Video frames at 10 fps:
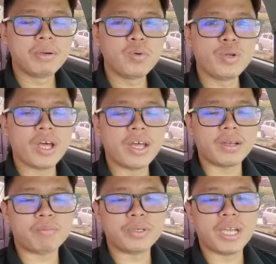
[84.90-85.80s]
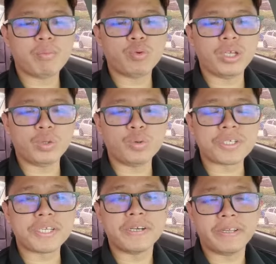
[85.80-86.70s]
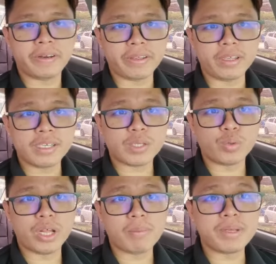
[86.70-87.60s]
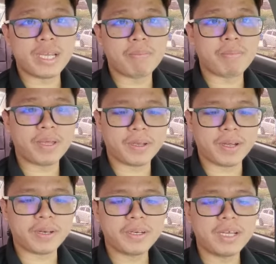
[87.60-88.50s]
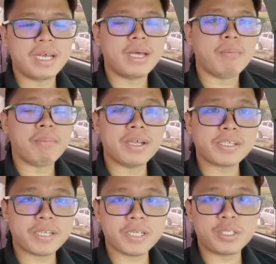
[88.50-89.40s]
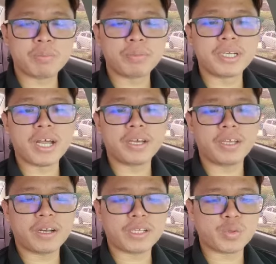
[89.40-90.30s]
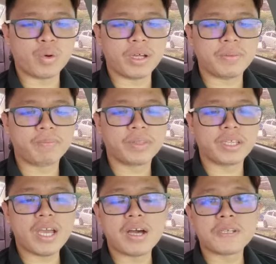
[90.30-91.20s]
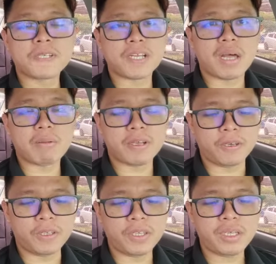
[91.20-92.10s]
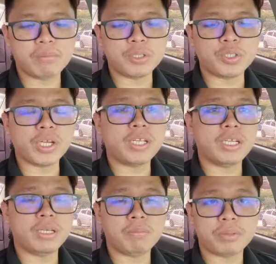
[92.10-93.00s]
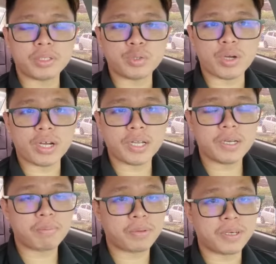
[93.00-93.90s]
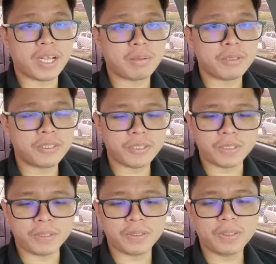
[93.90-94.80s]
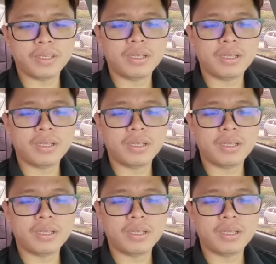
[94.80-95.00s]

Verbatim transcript: Penggunaan penyapu itu sendiri sudah menyampaikan mesej perangi rasuah yang selama ini menjadi perjuangan Perdana Menteri.